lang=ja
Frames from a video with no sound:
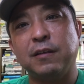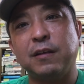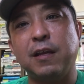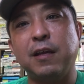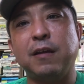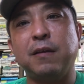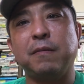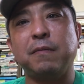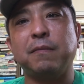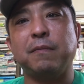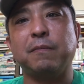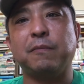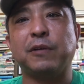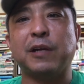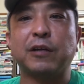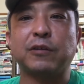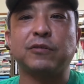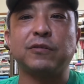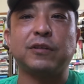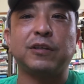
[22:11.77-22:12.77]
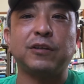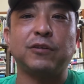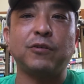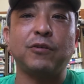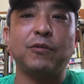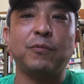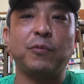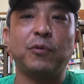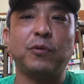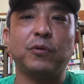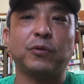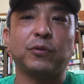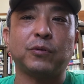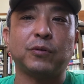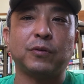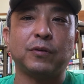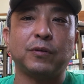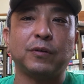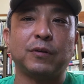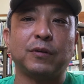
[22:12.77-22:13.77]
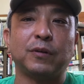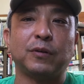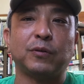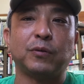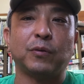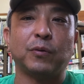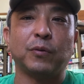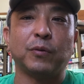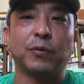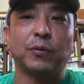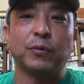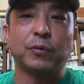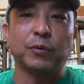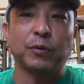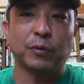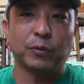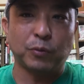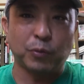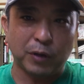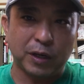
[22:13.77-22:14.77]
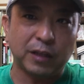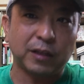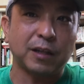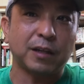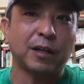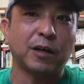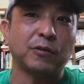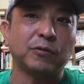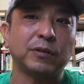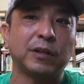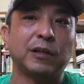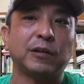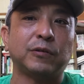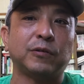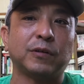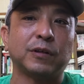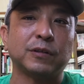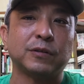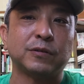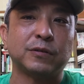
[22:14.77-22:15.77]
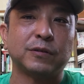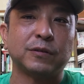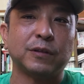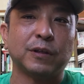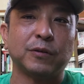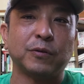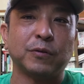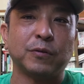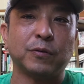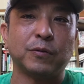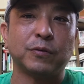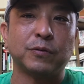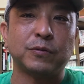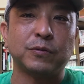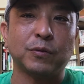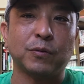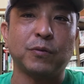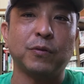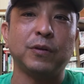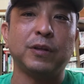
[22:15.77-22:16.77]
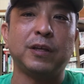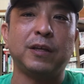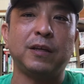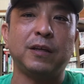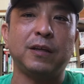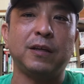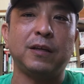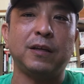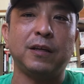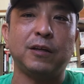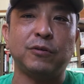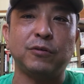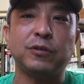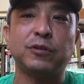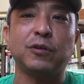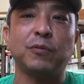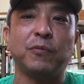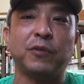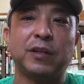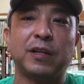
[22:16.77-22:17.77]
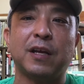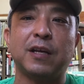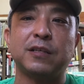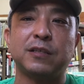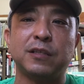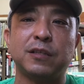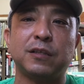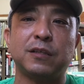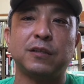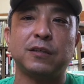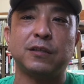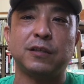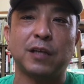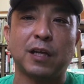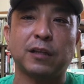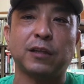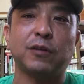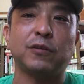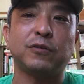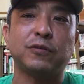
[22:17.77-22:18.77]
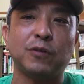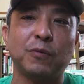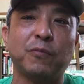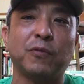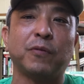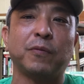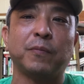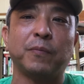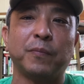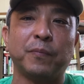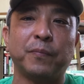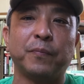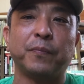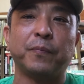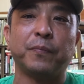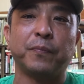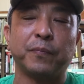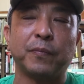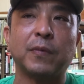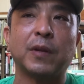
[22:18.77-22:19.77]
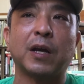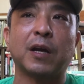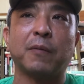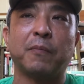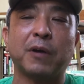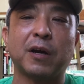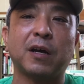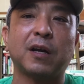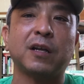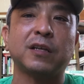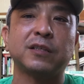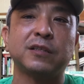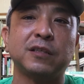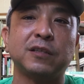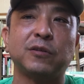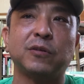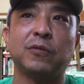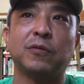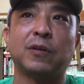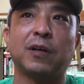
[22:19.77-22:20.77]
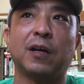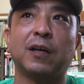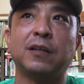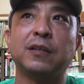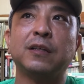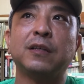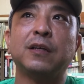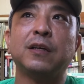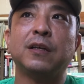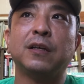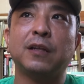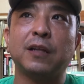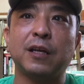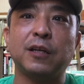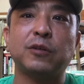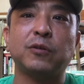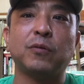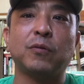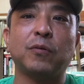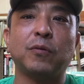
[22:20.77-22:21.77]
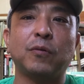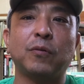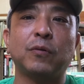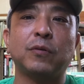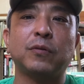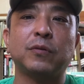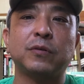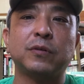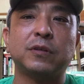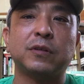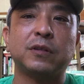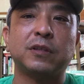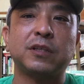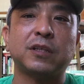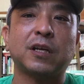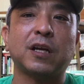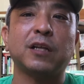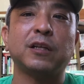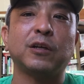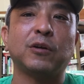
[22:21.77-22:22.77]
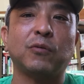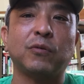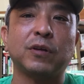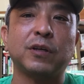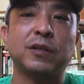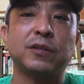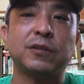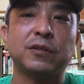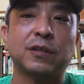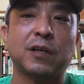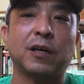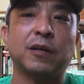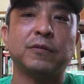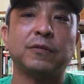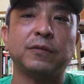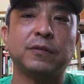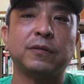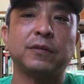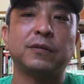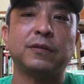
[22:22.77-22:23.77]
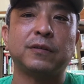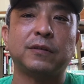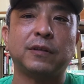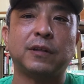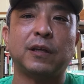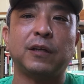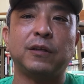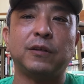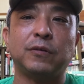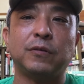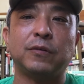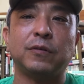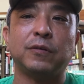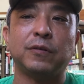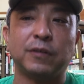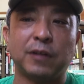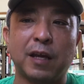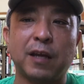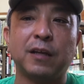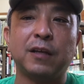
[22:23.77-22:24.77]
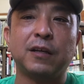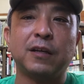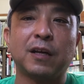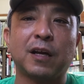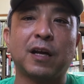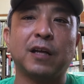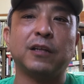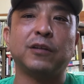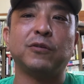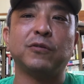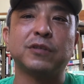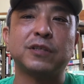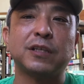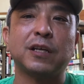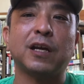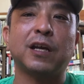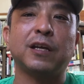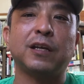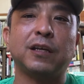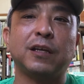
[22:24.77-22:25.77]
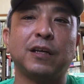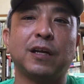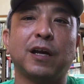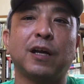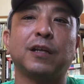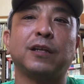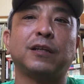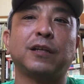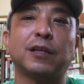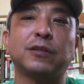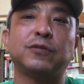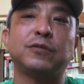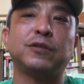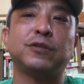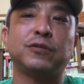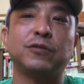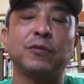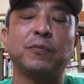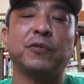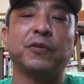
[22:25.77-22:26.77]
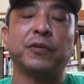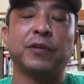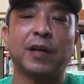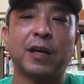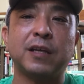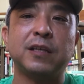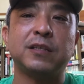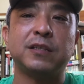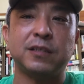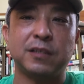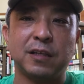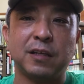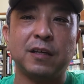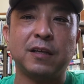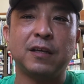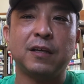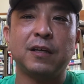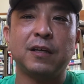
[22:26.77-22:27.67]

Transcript: でブラック企業もうんと溶けてなくなるというかあのそこに行く人もいないしやってる人も、うん、なんかバカらしいというか、ね、人を時間でこき使うっていうね金の支配側に立つ必要もないし